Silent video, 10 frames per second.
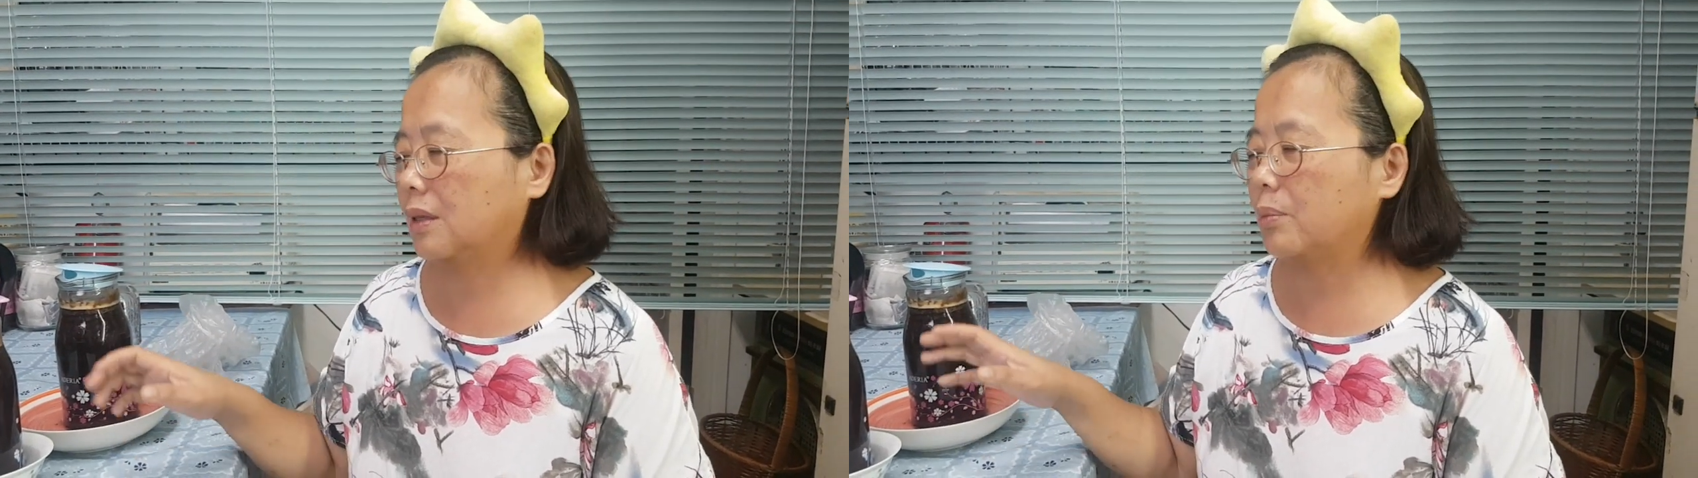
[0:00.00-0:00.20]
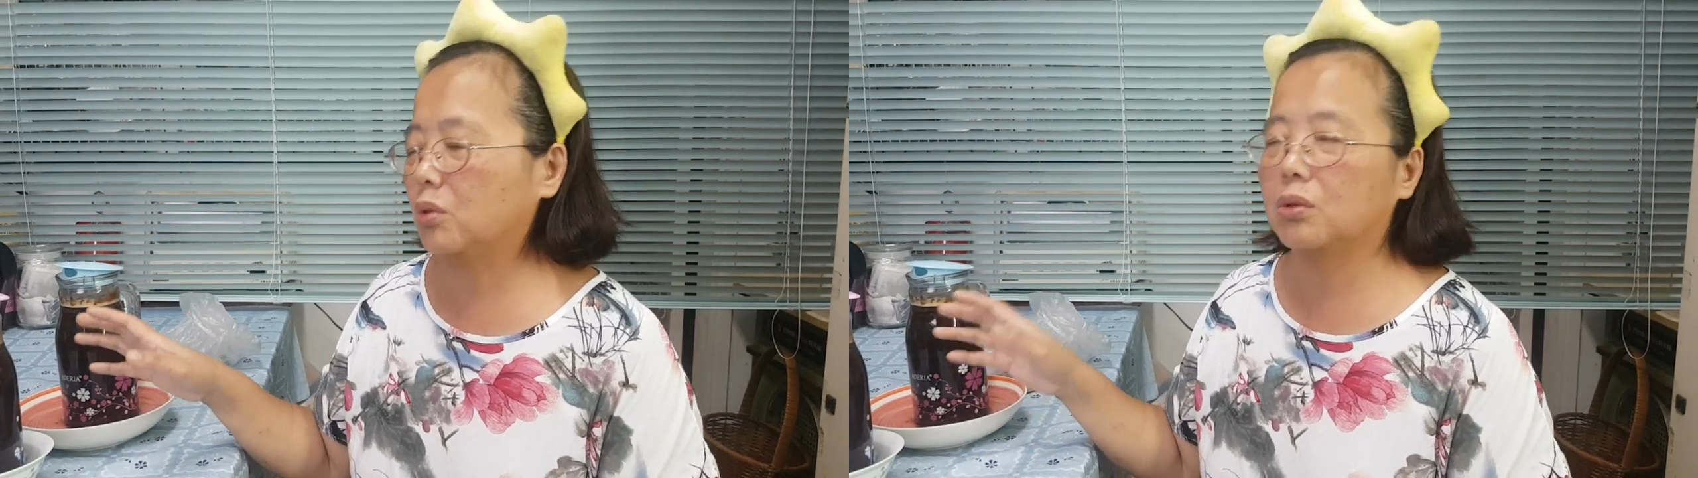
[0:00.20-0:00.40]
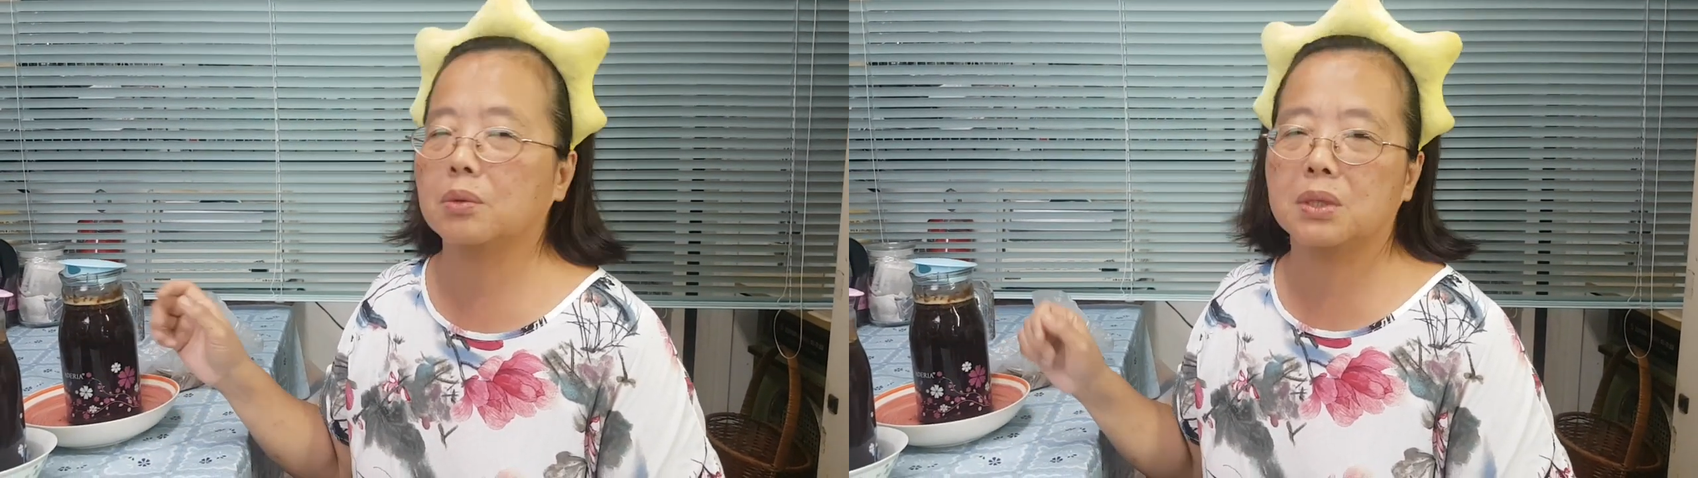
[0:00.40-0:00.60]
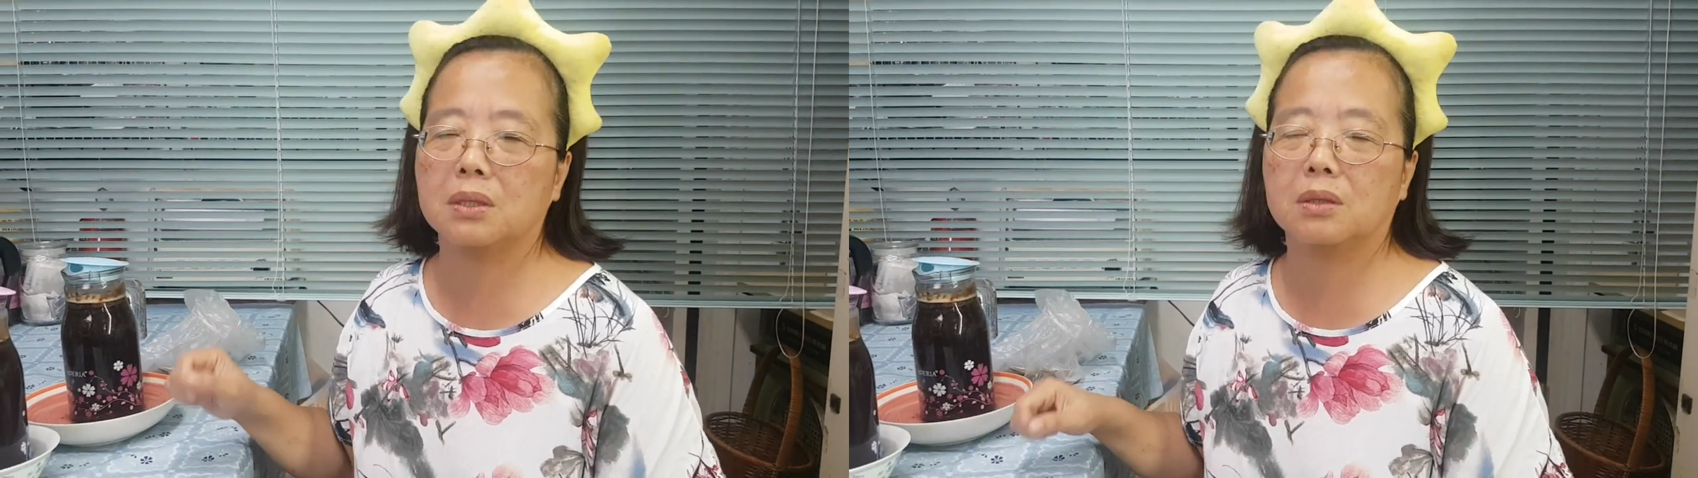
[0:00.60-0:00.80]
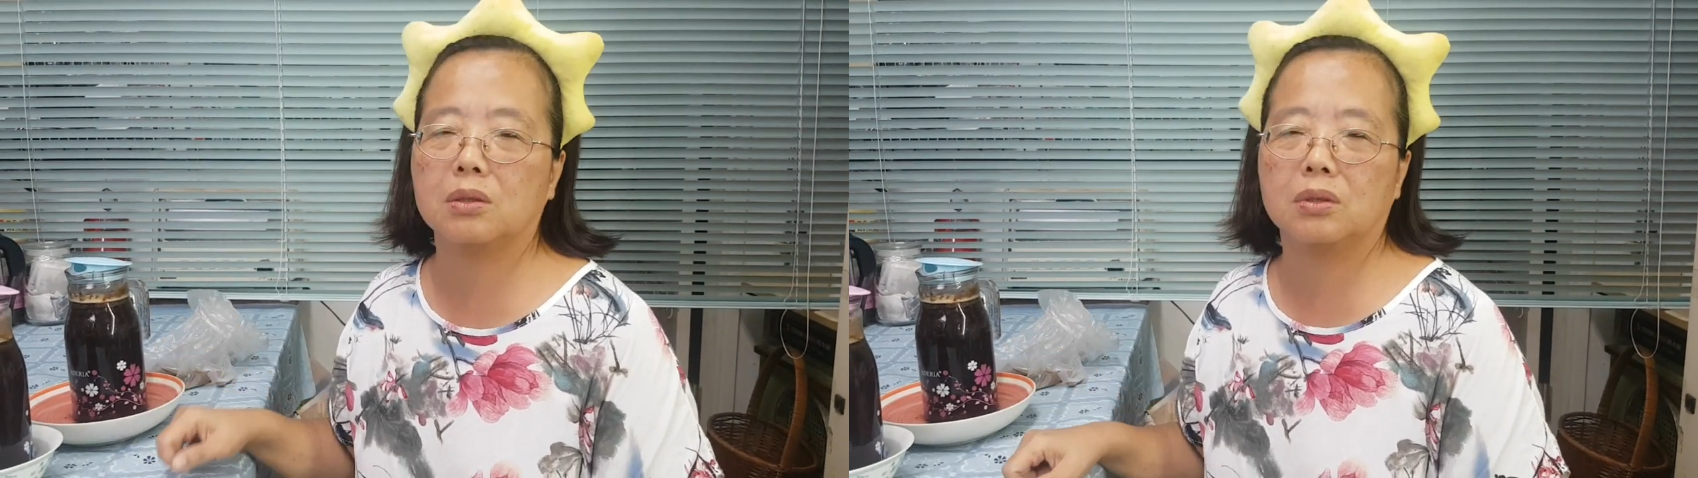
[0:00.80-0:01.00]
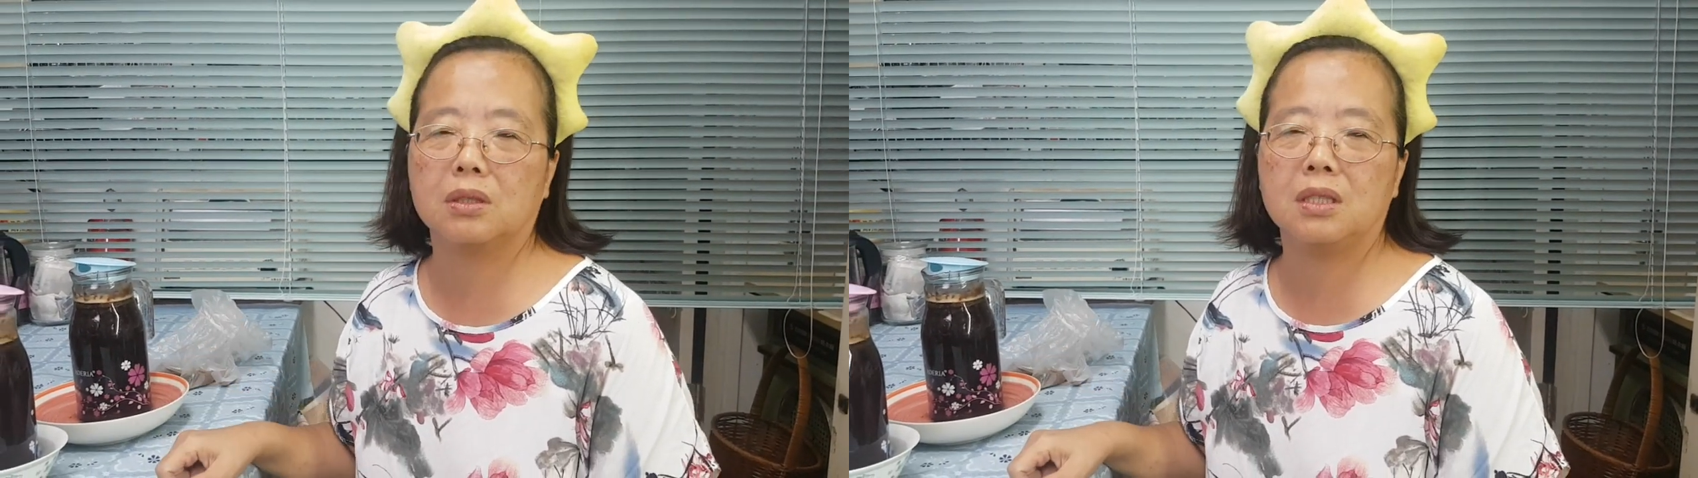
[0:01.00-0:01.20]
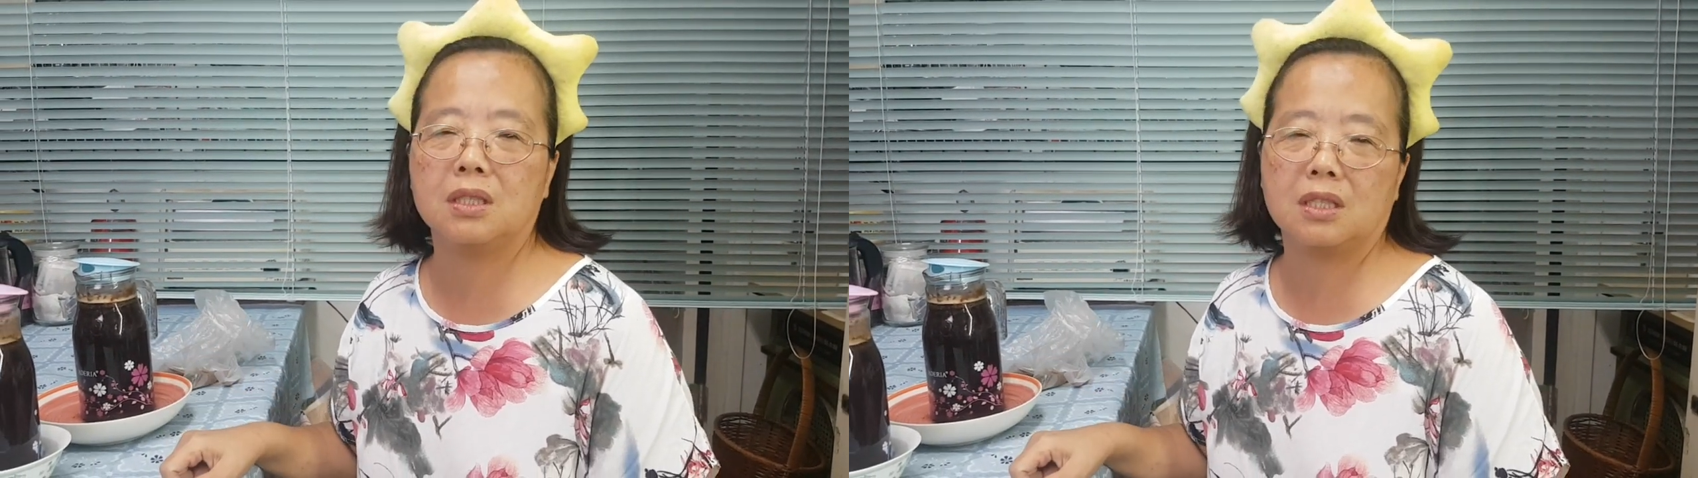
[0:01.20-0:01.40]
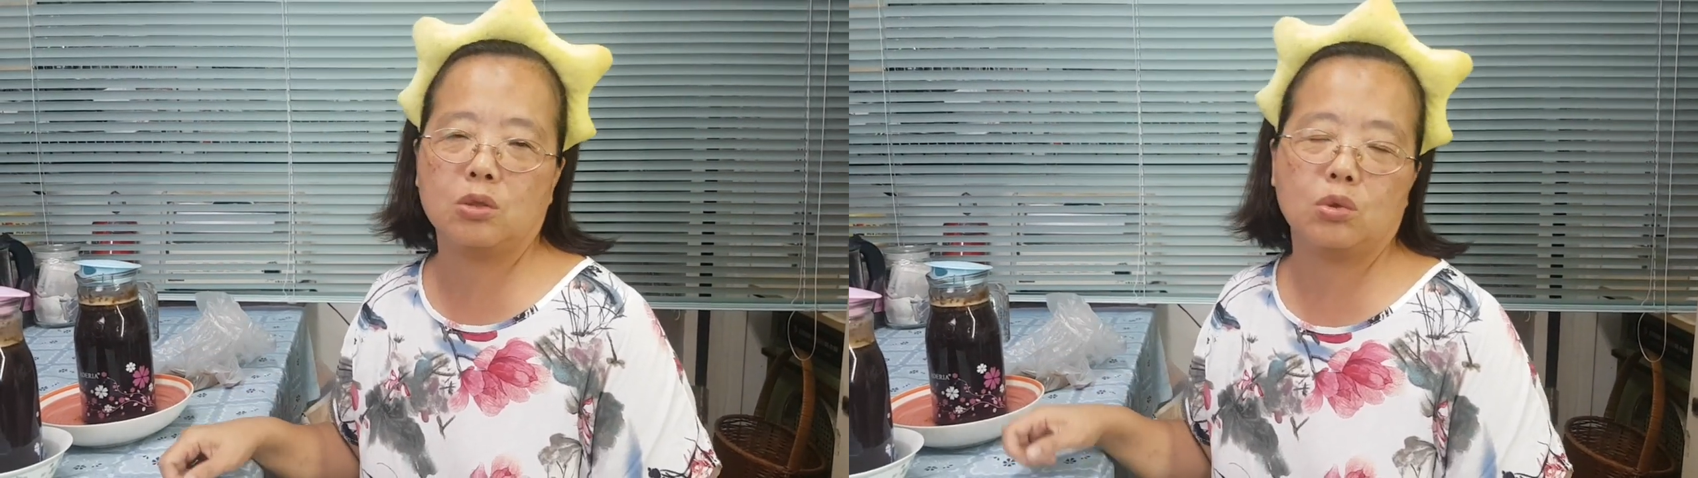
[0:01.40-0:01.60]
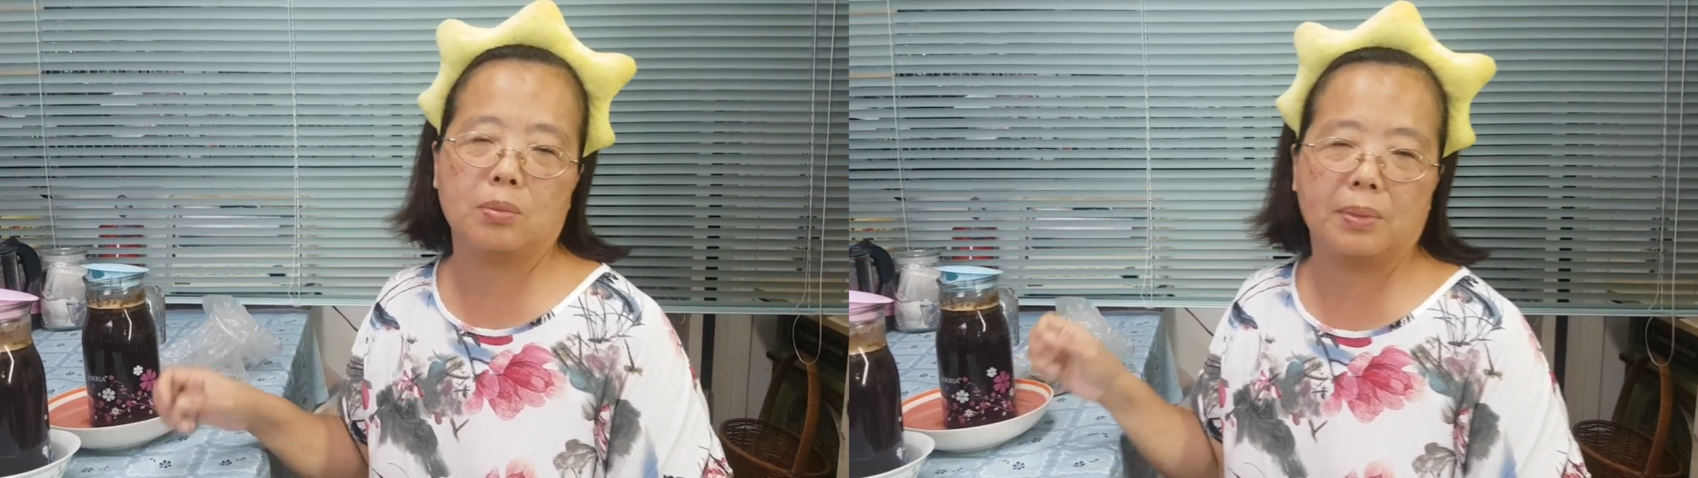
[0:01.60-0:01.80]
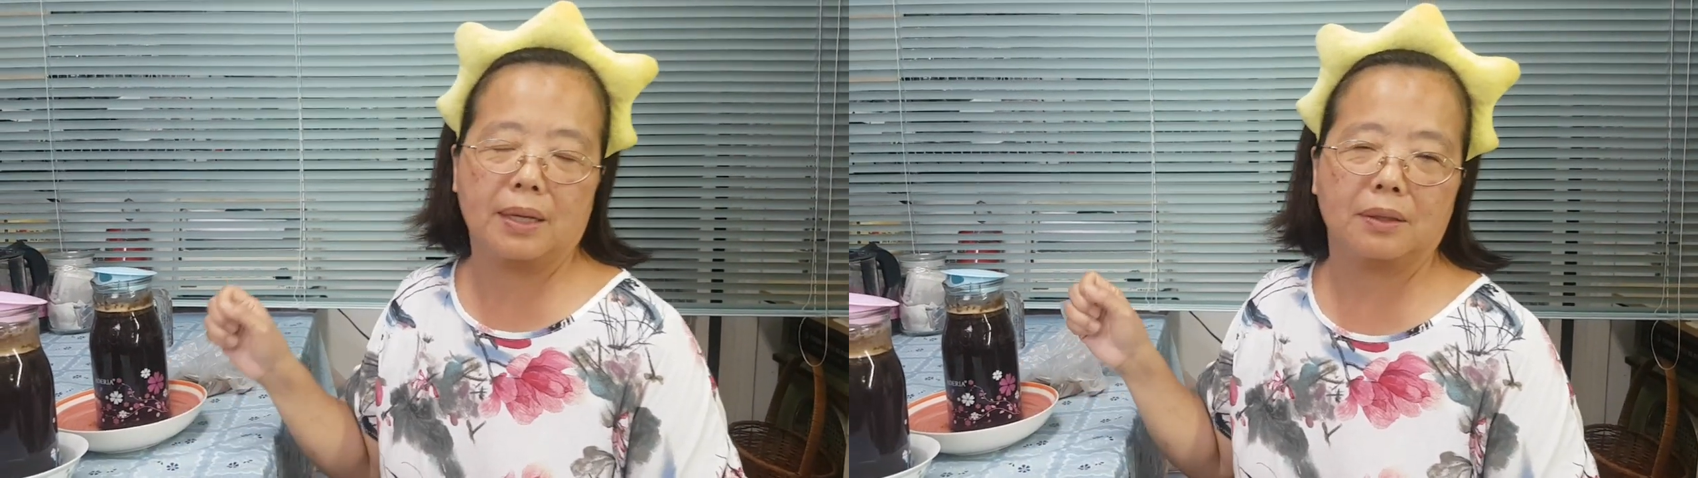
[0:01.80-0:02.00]
他们就认为是就是益生菌
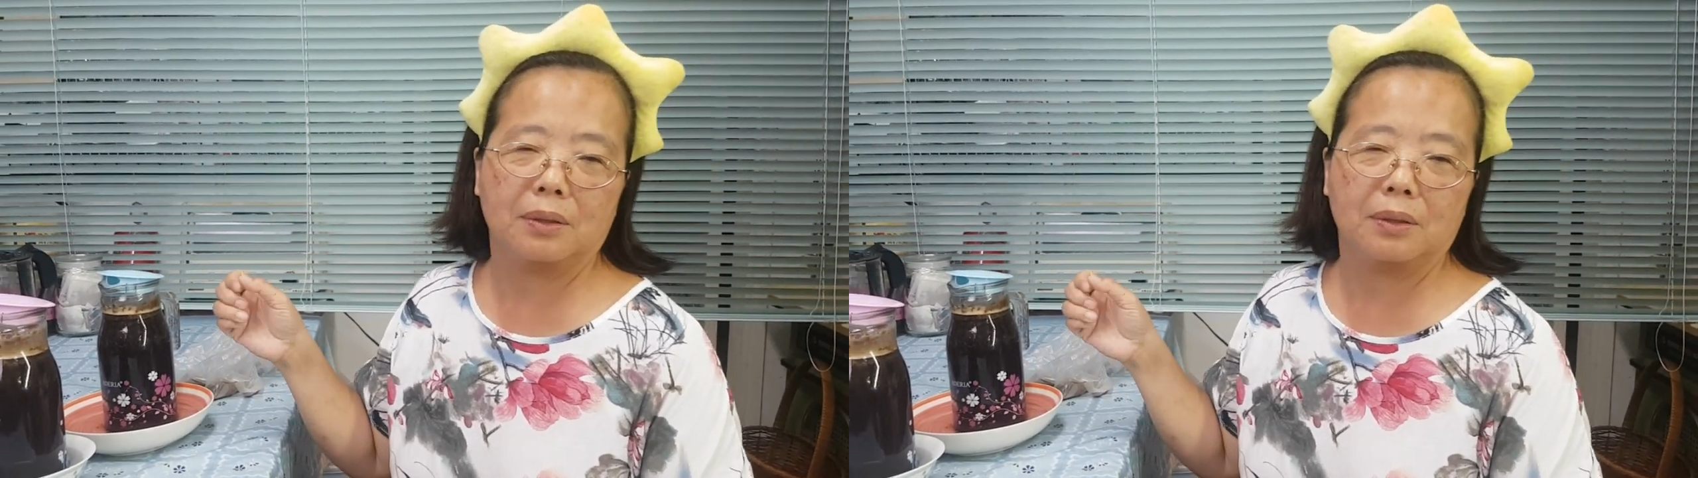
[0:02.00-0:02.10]
嘛。